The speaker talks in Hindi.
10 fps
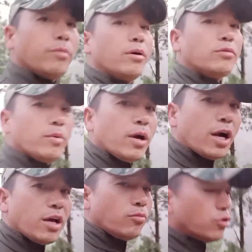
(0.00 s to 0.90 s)
उसमें
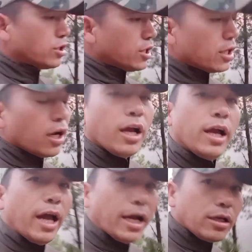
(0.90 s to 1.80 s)
गाड़ियाँ मोटर ज़्यादा
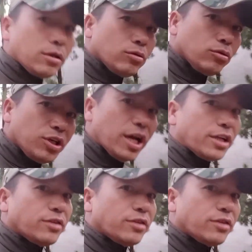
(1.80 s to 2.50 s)
एक, उनकी एक्टिविटी